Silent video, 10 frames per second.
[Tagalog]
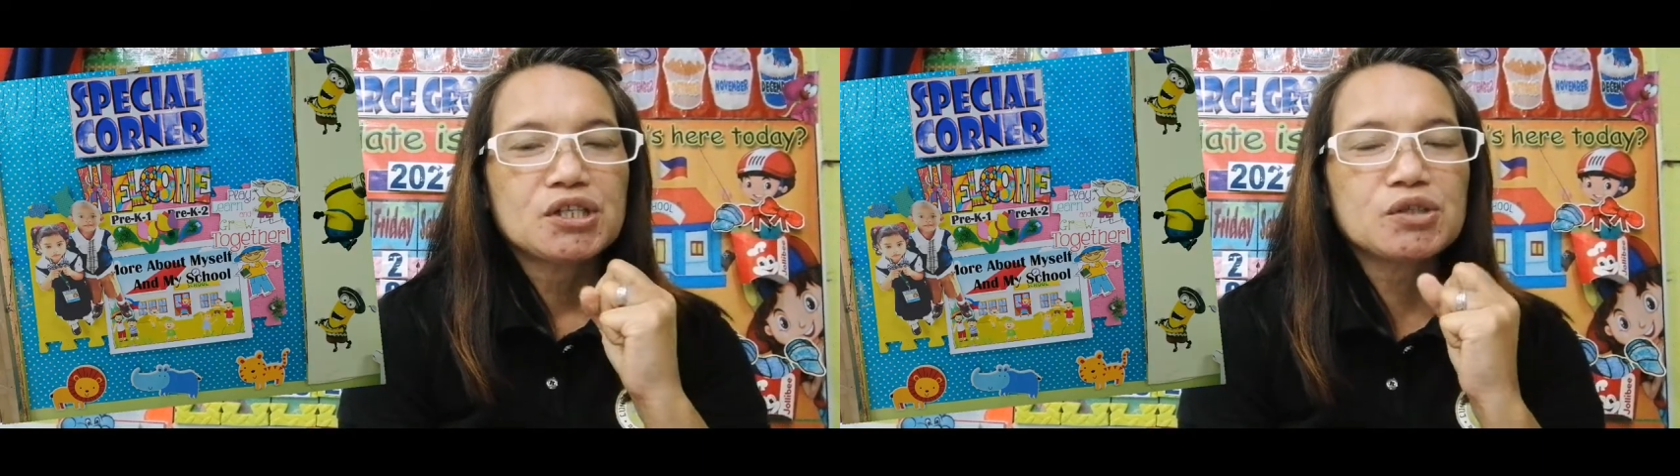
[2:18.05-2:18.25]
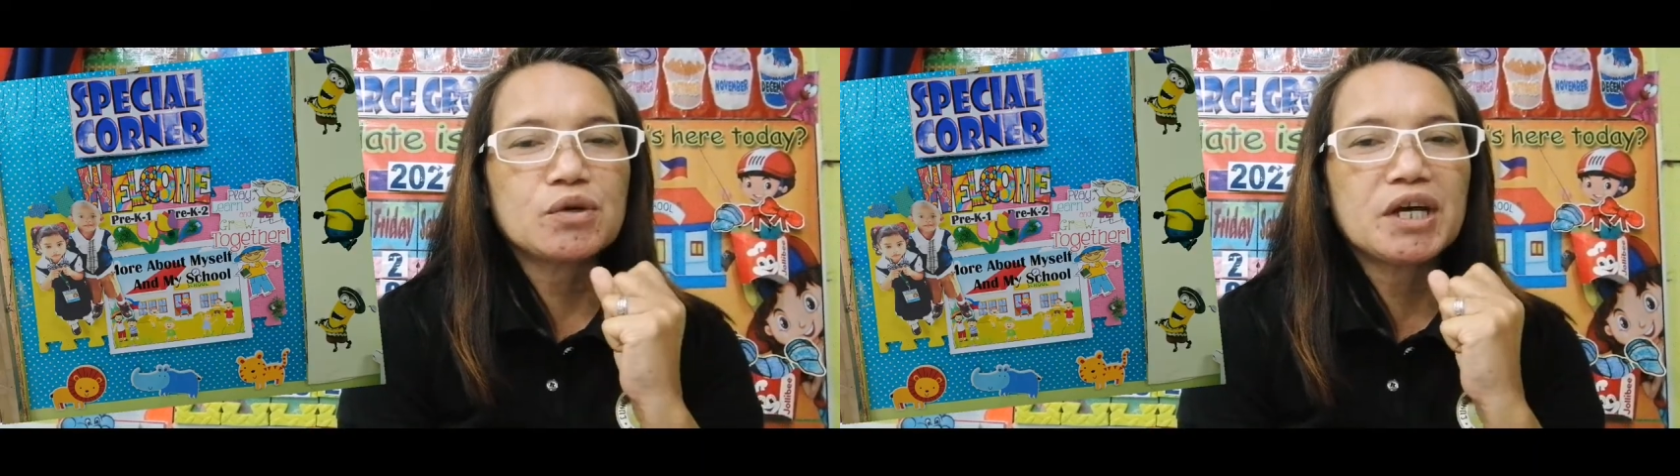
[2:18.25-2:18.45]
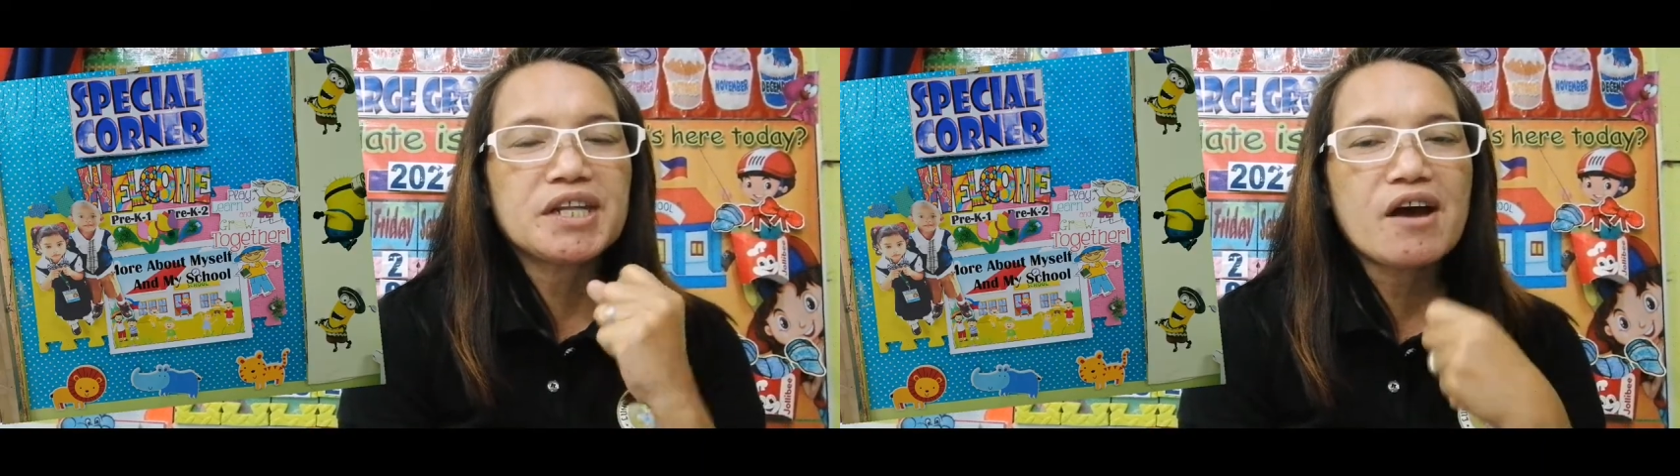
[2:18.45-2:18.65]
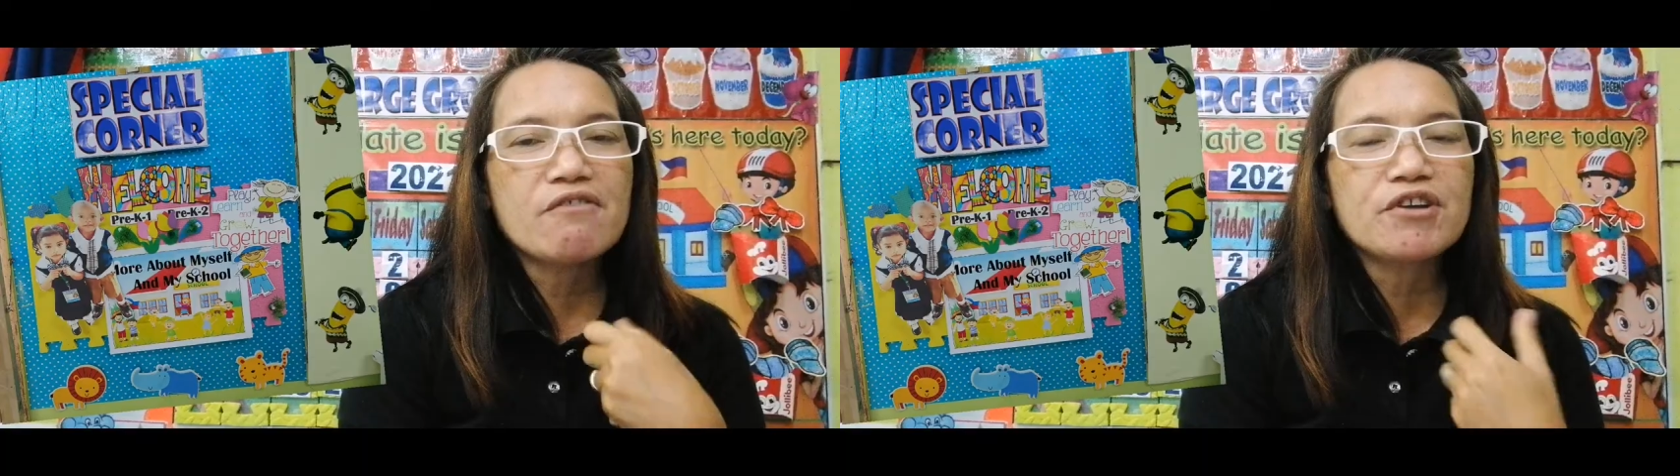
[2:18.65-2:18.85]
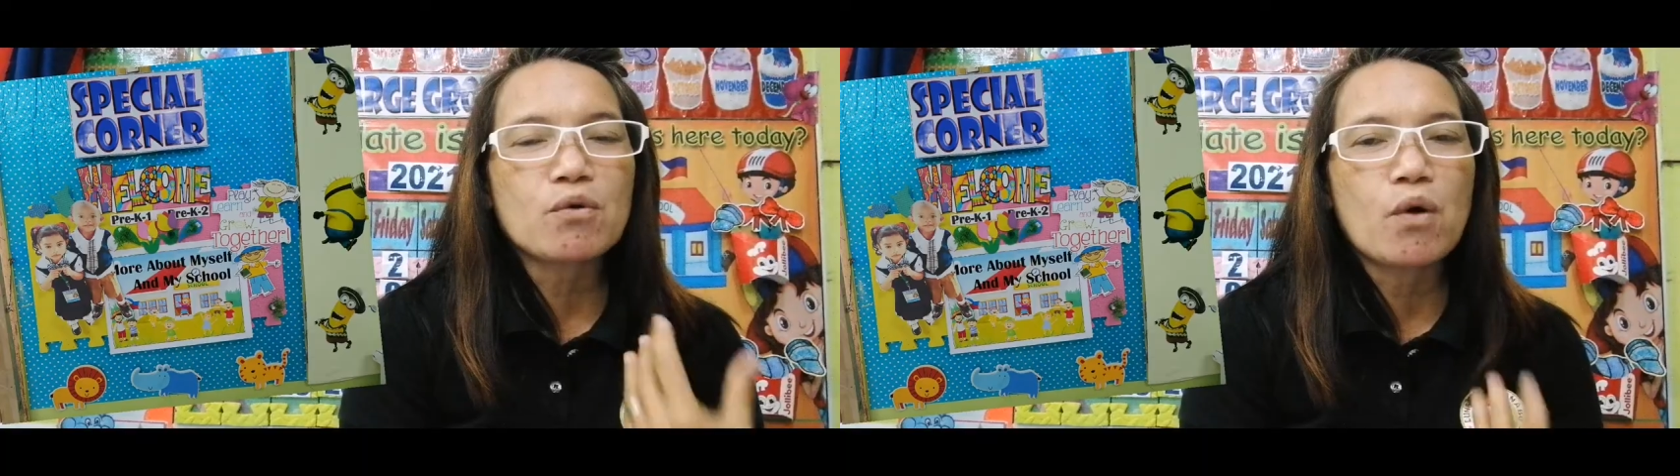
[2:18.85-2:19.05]
So, in
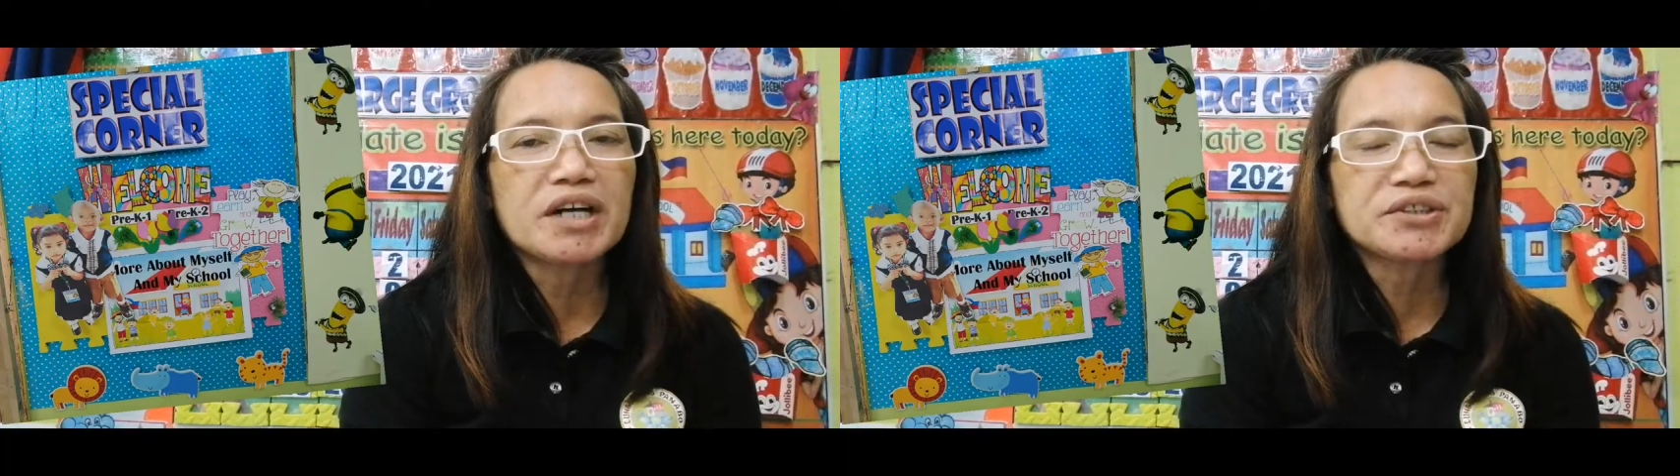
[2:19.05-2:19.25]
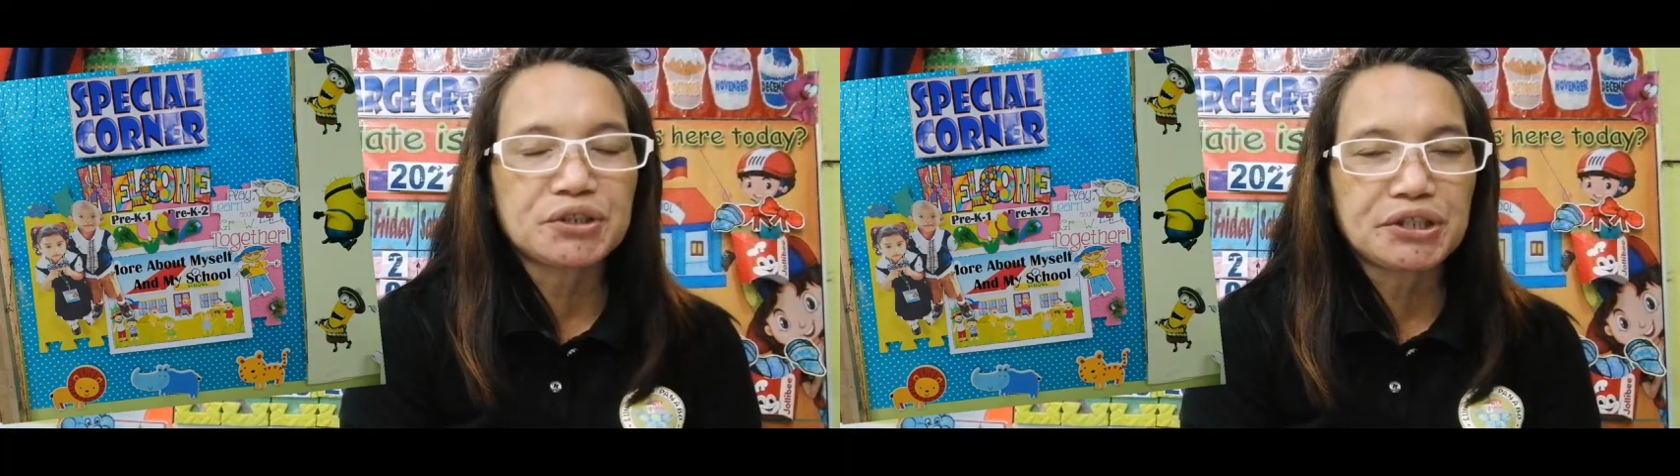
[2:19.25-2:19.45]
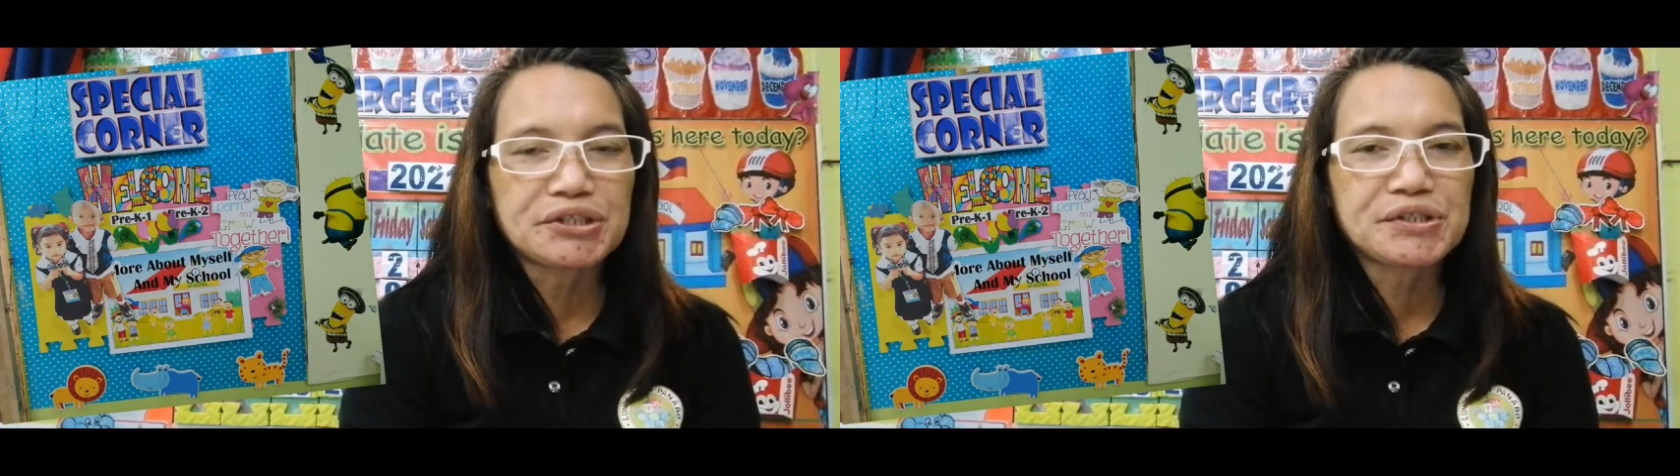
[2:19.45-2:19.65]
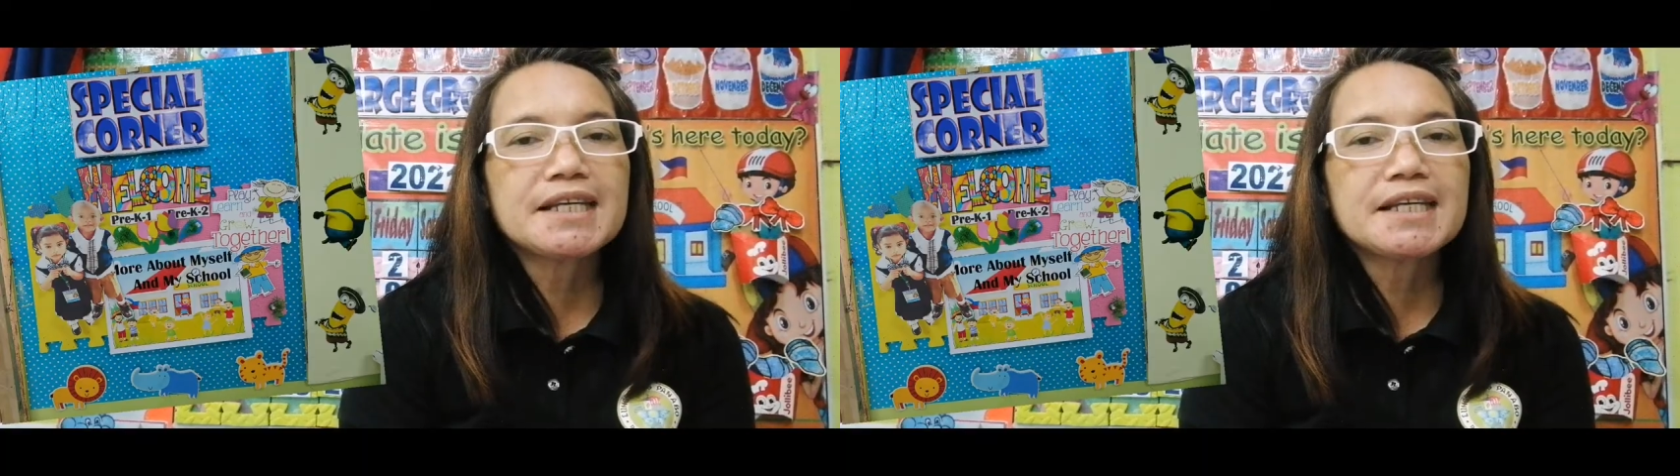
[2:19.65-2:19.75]
every quarter,